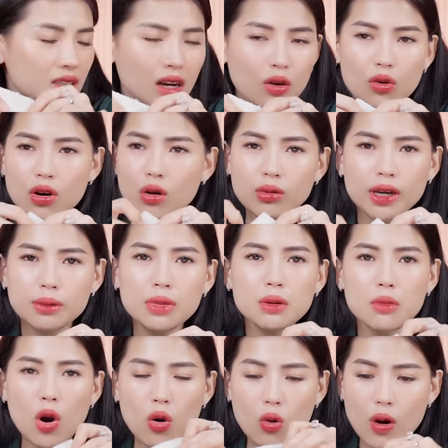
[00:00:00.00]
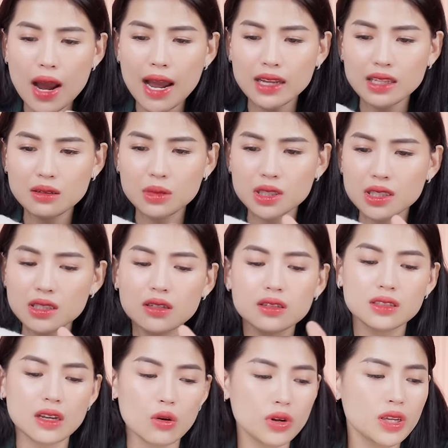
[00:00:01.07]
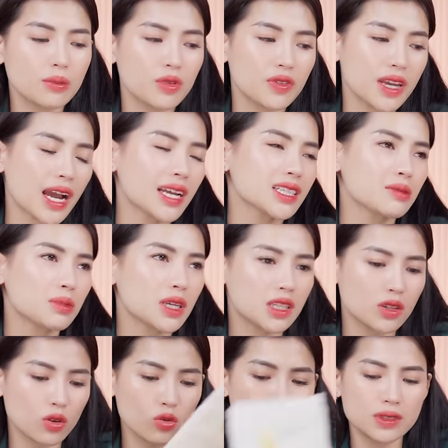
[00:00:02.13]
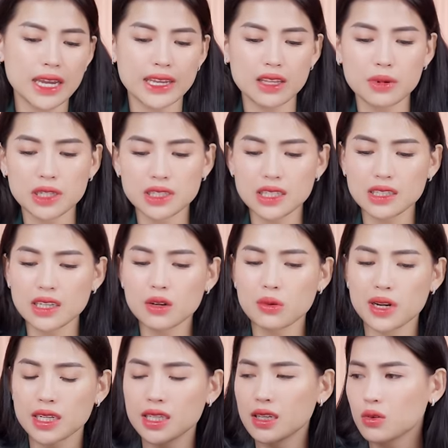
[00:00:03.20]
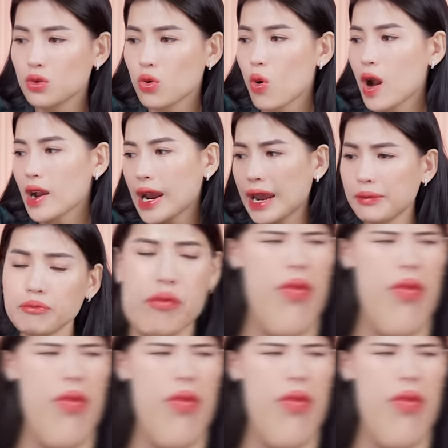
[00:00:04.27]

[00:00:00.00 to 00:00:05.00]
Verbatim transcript: Sáu không đến mức bỏ qua nhưng mà chỉ được sáu điểm, bởi vì hai trăm nghìn thì nó cũng rẻ nhưng mà cái chi tiết hoàn thiện của nó quá kém.